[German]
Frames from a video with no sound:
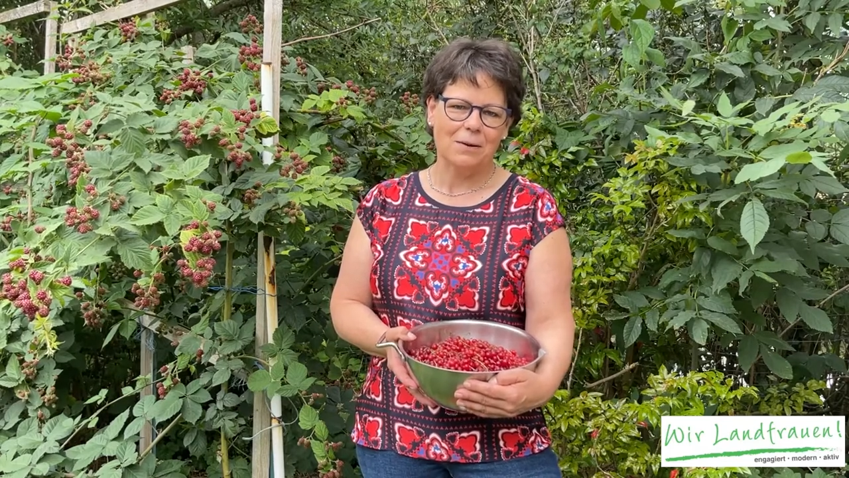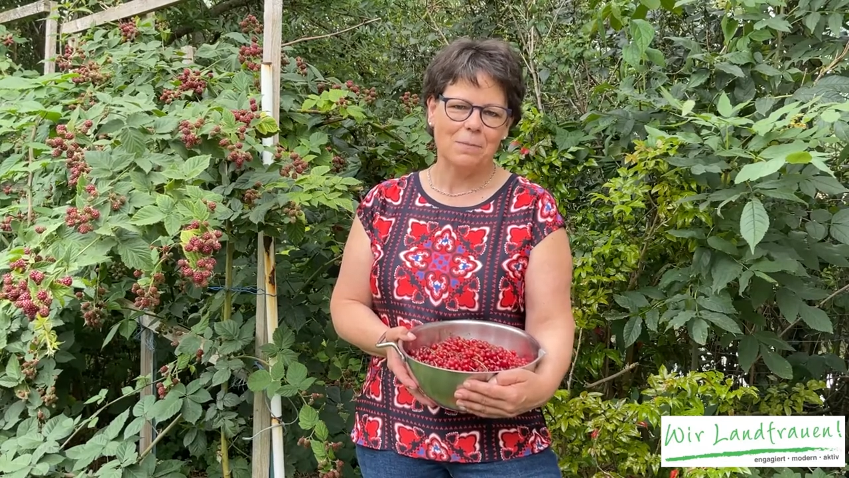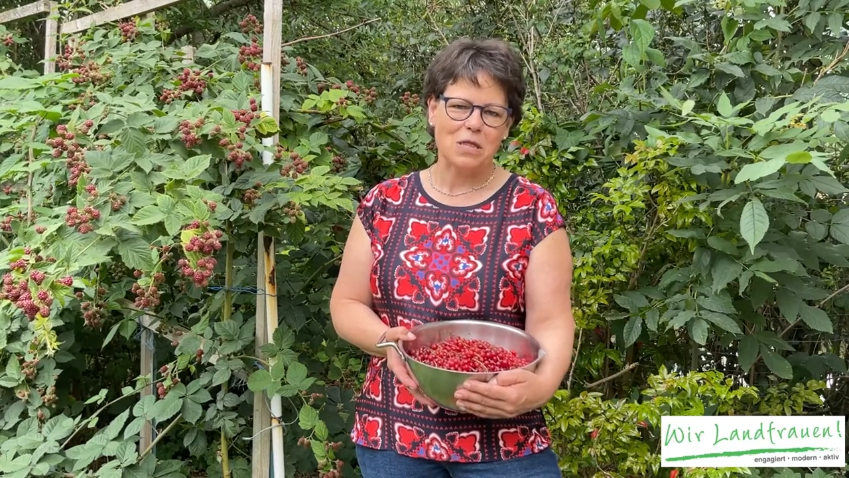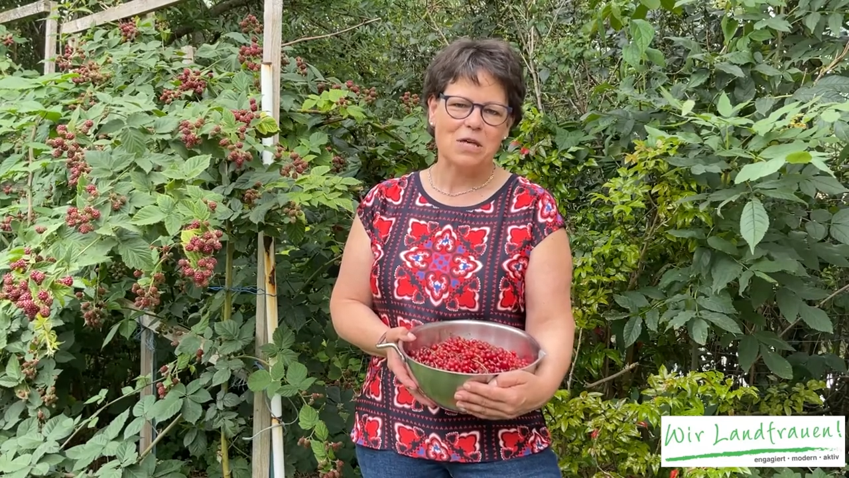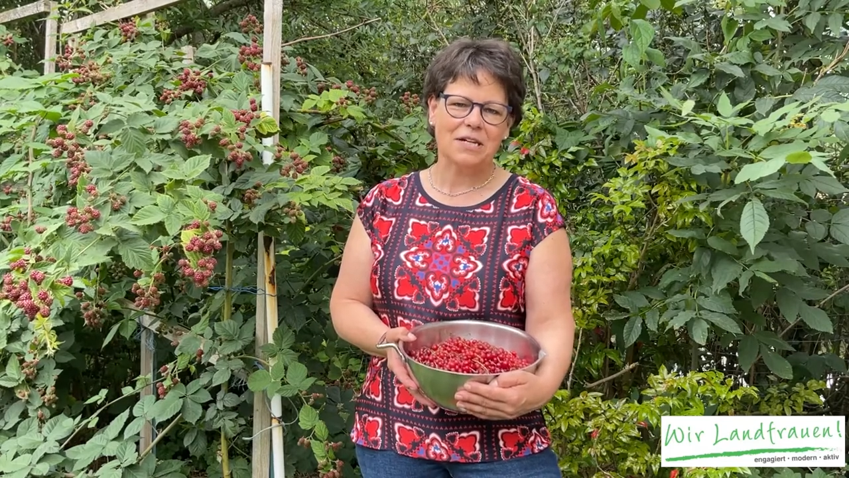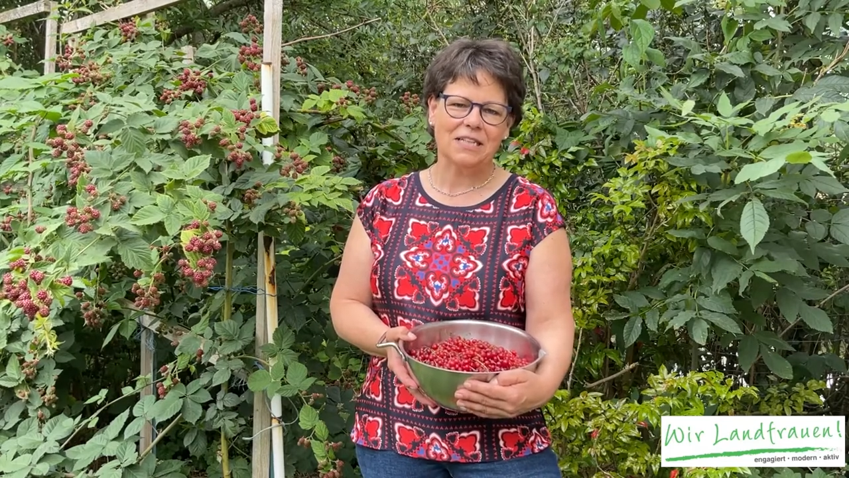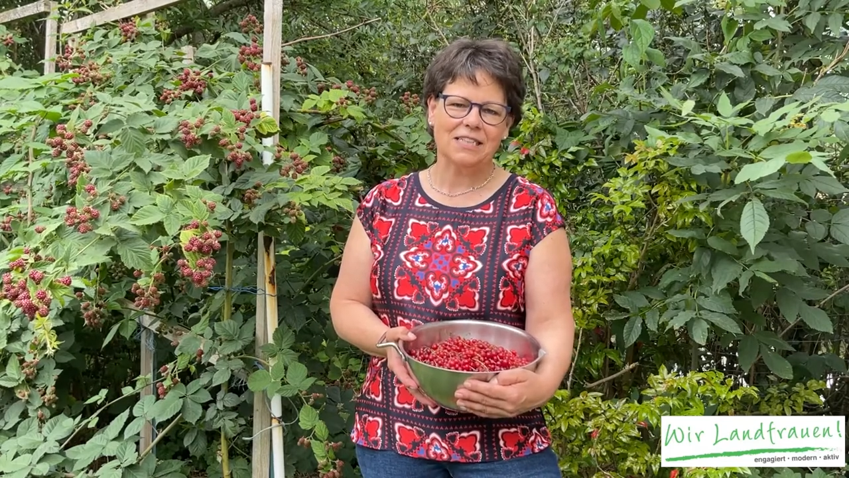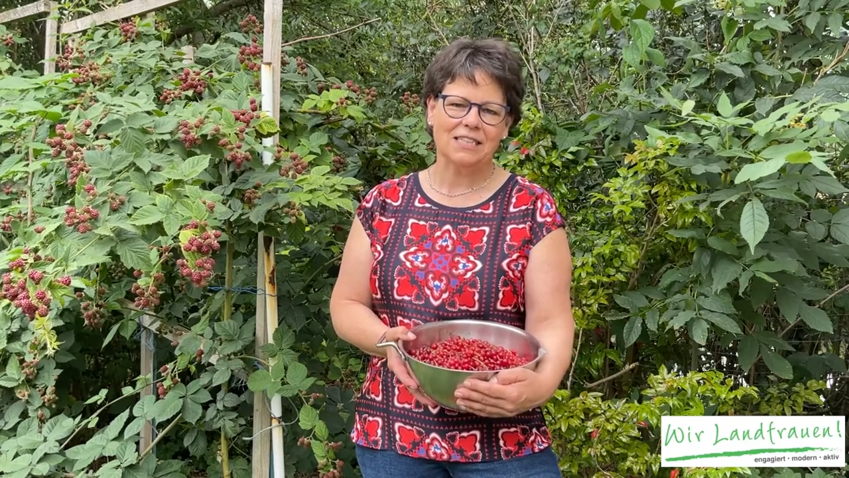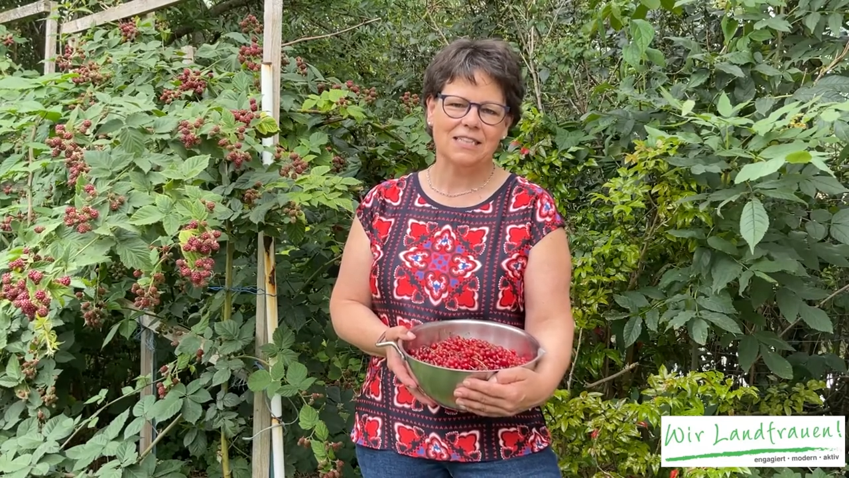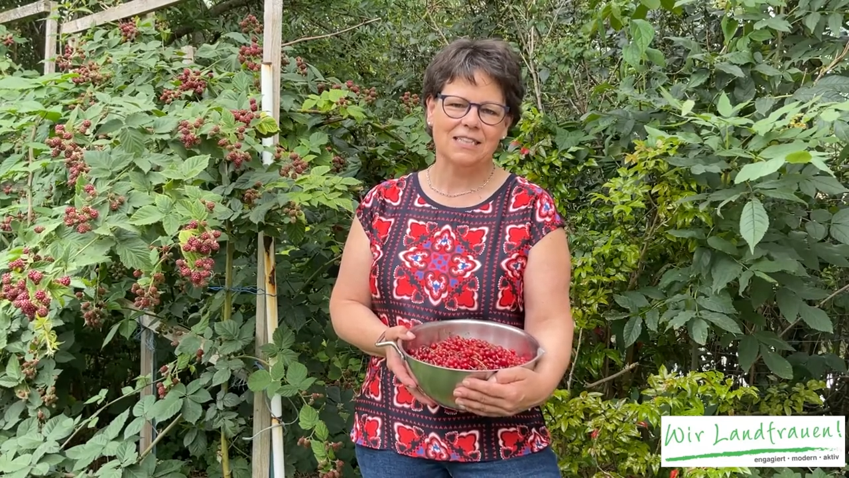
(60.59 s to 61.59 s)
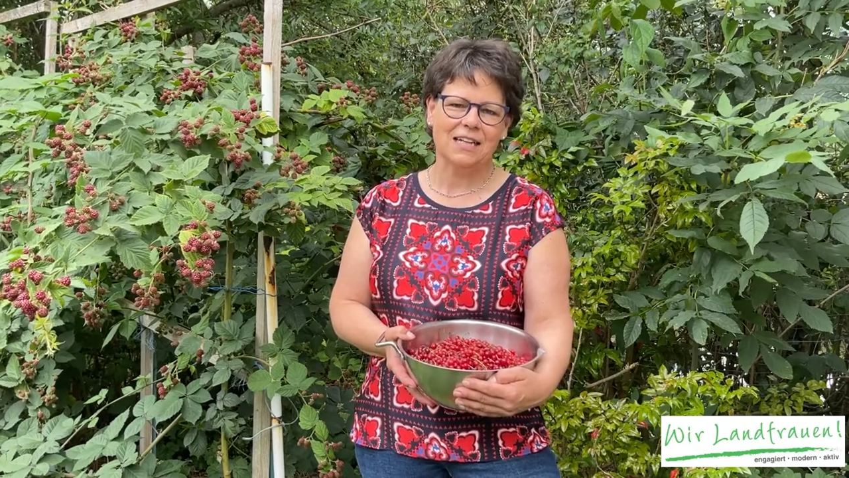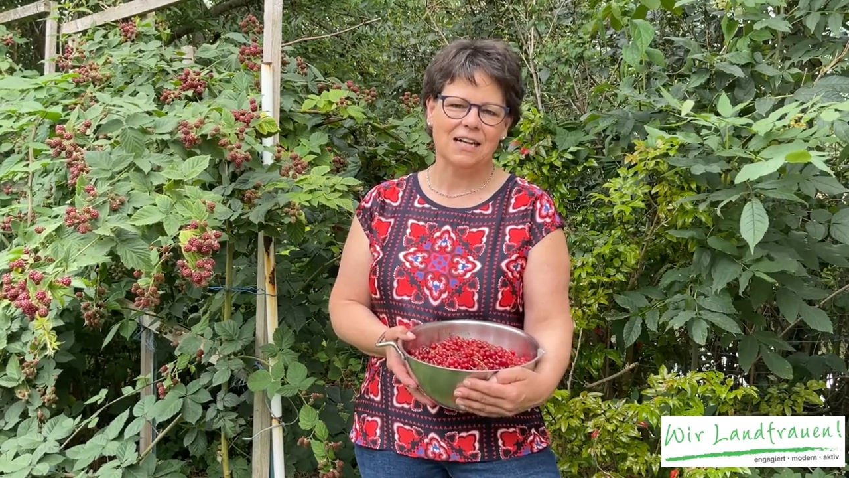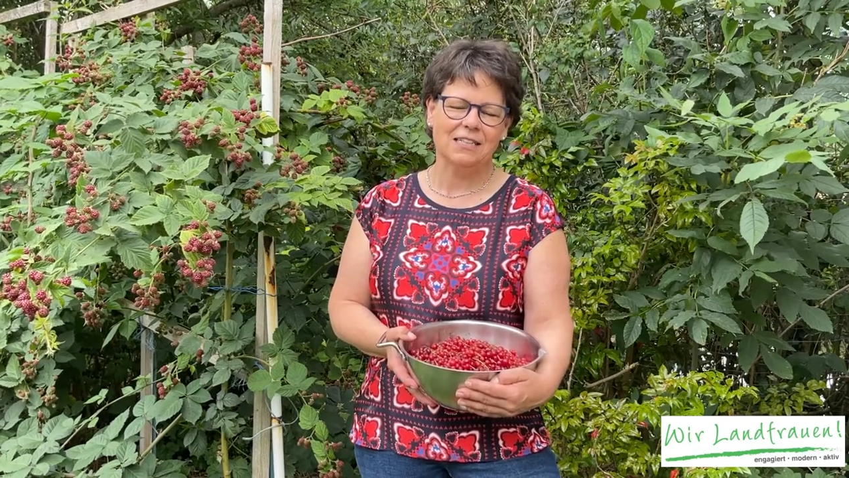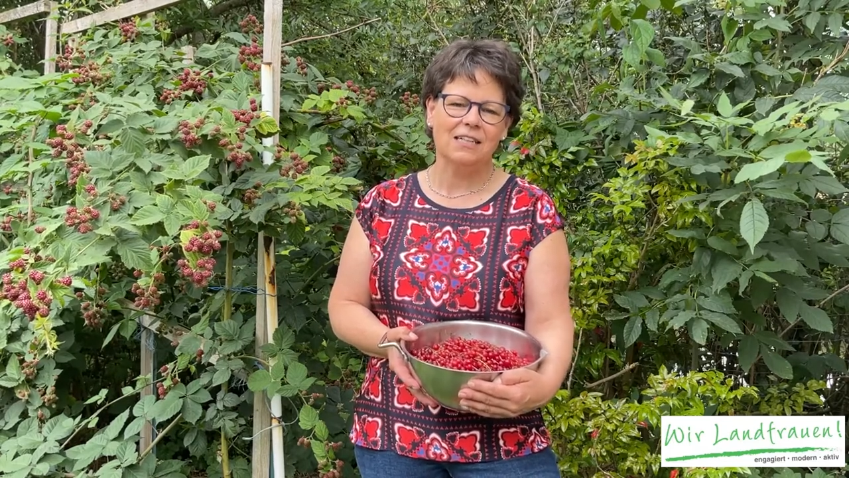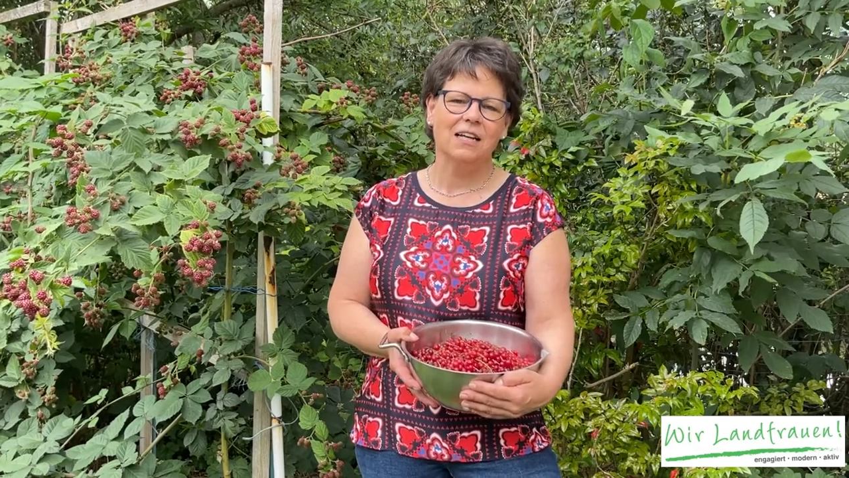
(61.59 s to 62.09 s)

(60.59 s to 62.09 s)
Messer richtig in die Hand,